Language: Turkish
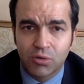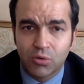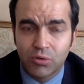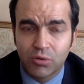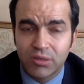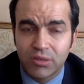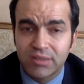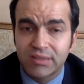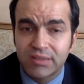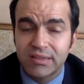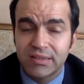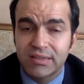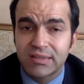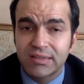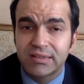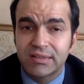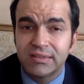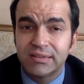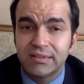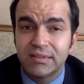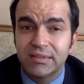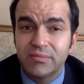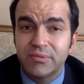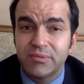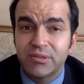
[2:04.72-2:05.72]
olası
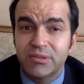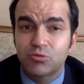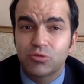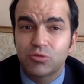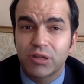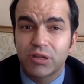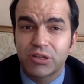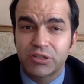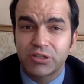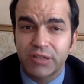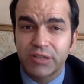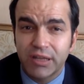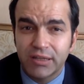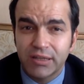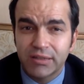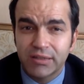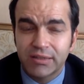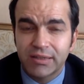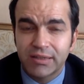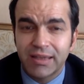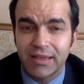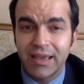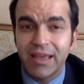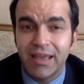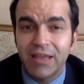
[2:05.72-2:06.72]
sıkıntı bir süreçten
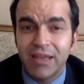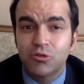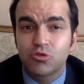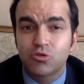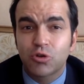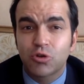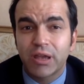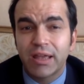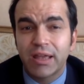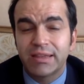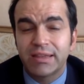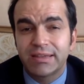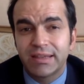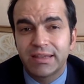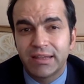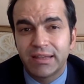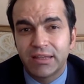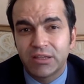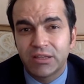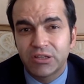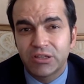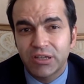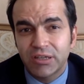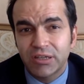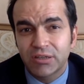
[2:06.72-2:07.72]
en çok
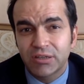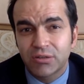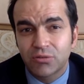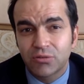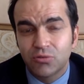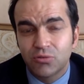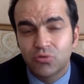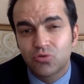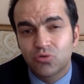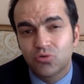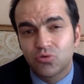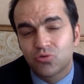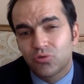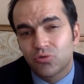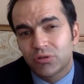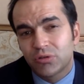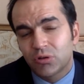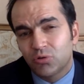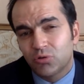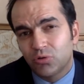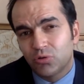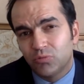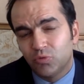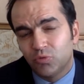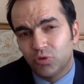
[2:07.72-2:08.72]
etkilenecek üçüncü ülke
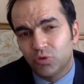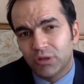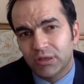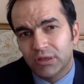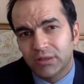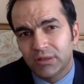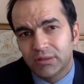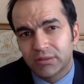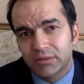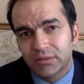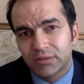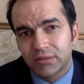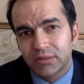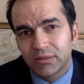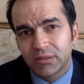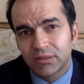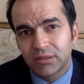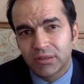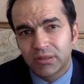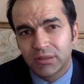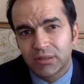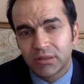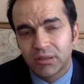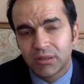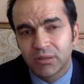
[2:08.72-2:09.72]
konumunda.
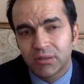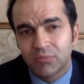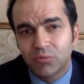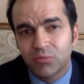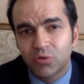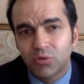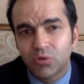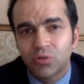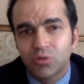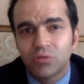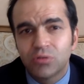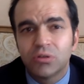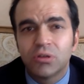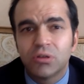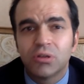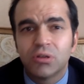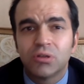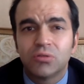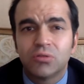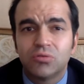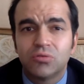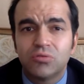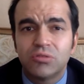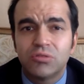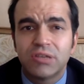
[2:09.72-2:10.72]
Bugün
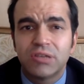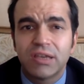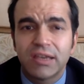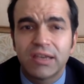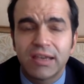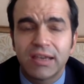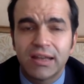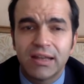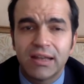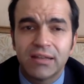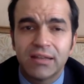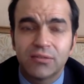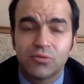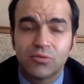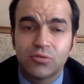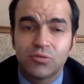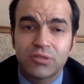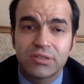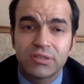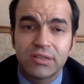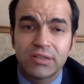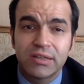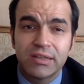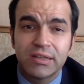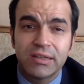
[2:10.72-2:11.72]
Türkiye'ye gelen
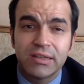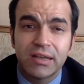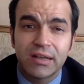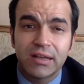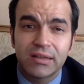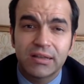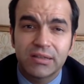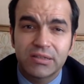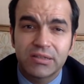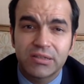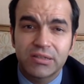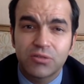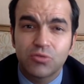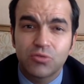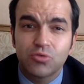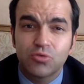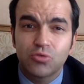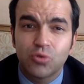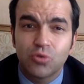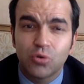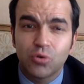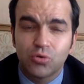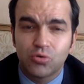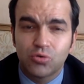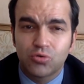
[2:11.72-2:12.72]
turistlerin yaklaşık
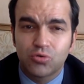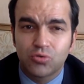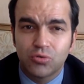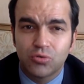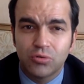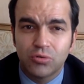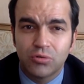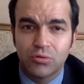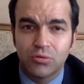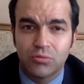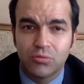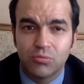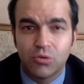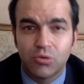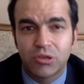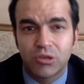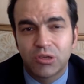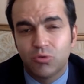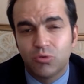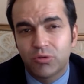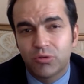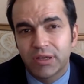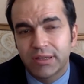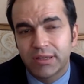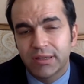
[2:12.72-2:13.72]
%30'u bu
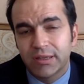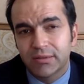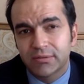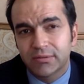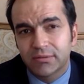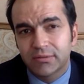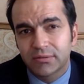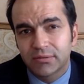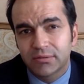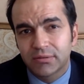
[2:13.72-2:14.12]
iki ülkeden.